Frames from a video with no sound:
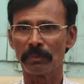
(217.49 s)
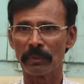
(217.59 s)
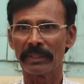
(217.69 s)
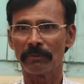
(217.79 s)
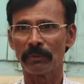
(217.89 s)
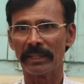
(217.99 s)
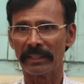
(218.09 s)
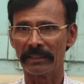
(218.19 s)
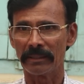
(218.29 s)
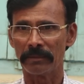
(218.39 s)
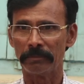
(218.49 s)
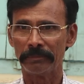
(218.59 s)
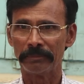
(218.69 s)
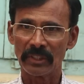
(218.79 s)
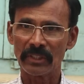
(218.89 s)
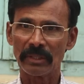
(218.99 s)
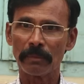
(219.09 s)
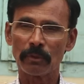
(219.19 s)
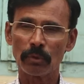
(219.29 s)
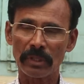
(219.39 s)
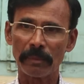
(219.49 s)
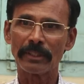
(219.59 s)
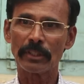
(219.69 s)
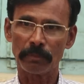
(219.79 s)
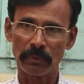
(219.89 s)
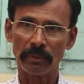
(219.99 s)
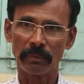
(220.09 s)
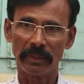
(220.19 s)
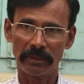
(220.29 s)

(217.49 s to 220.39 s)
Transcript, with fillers: ఇప్పటికీ ఇవ్వలేదు ఇంకా చేస్తాం చూస్తామని చెప్తున్నారు